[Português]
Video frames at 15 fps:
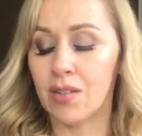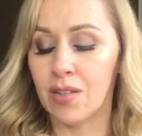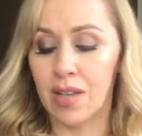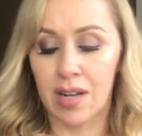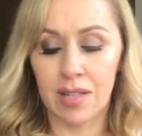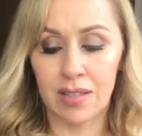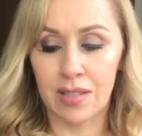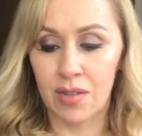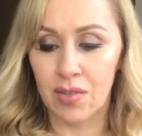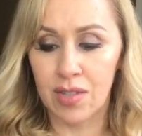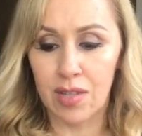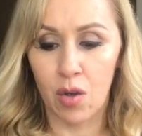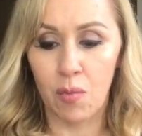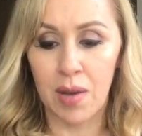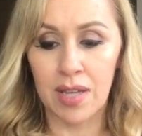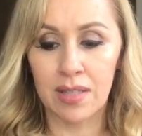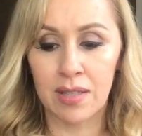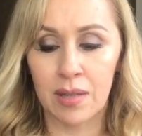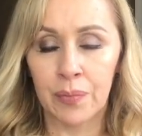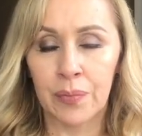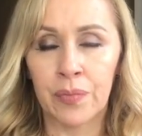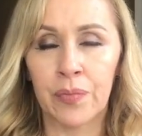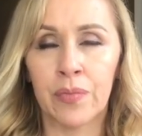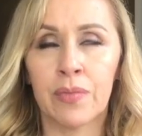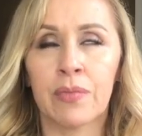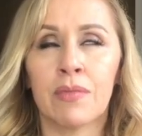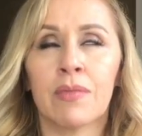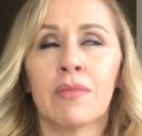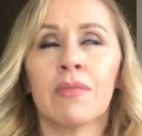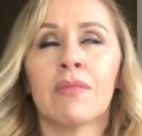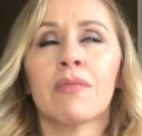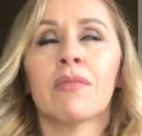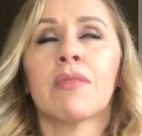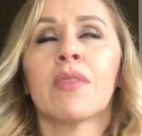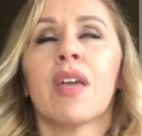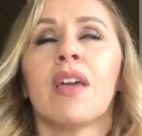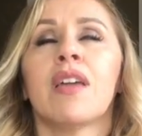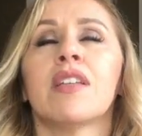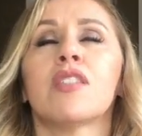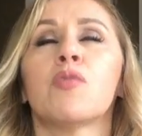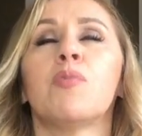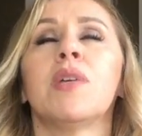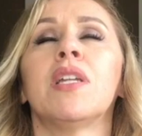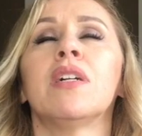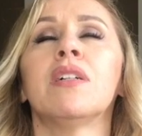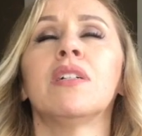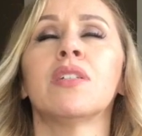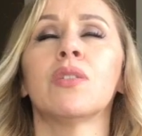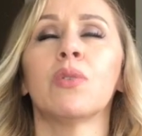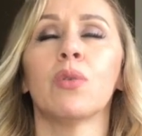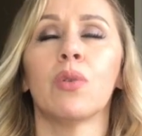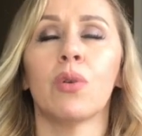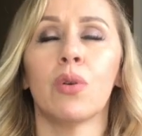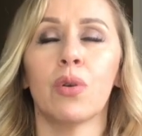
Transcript: elas não estão mais respirando